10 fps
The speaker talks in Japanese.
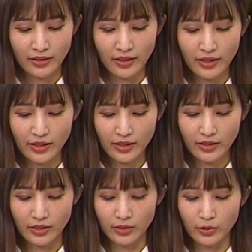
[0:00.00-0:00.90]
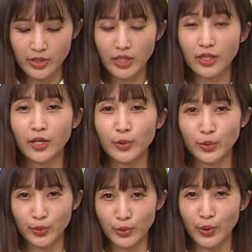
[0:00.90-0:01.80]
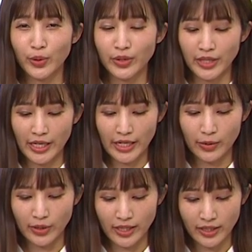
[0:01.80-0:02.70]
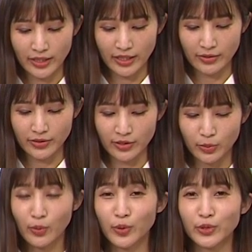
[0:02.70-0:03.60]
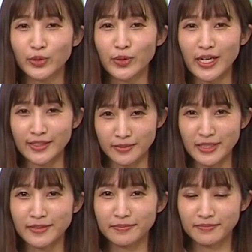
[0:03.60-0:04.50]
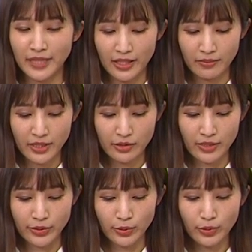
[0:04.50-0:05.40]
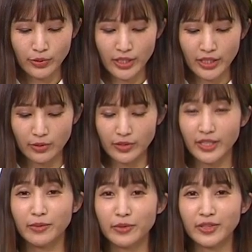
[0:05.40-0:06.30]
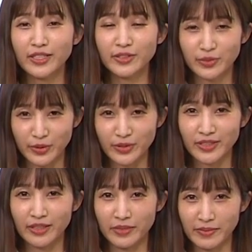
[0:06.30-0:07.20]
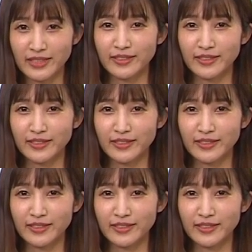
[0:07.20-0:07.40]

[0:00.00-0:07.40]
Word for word: 手荒れケアで気をつけたいことと手荒れをケアできるツボをご紹介しますまずは消毒液の成分に注目してみま